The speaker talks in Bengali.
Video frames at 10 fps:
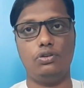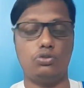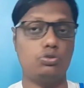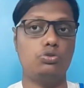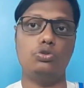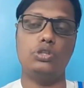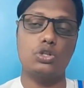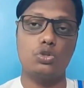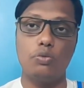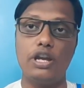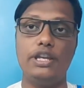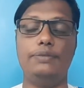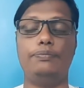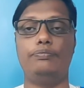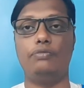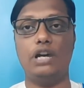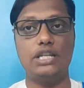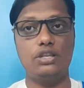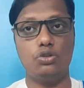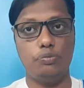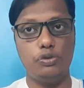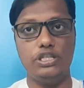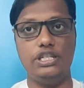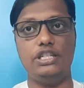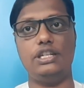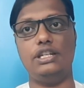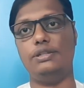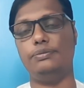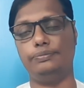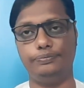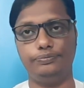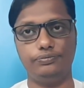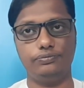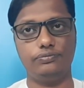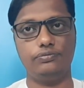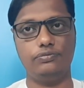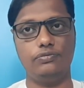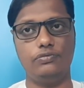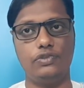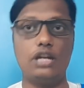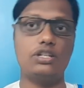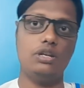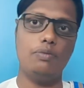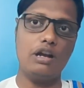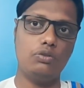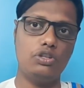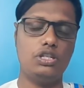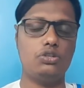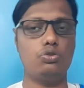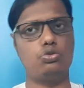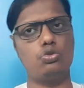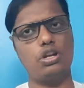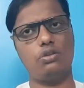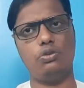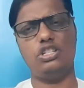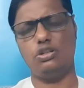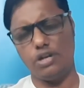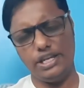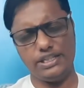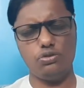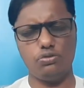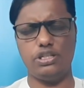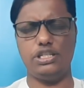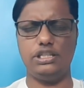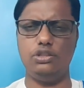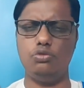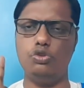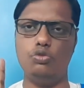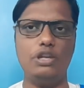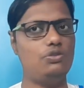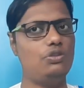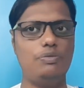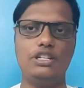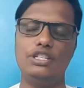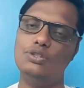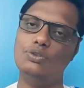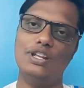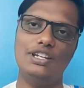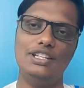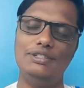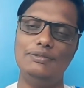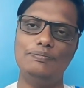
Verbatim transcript: অসুস্থতার সময় মাথায় জলপটি দিয়েছেন তার সেবা করেছেন শুশ্রূষা করেছেন অনেক কিছু করেছেন কিন্তু বৌমার জন্য আপনার কিচ্ছু করার নেই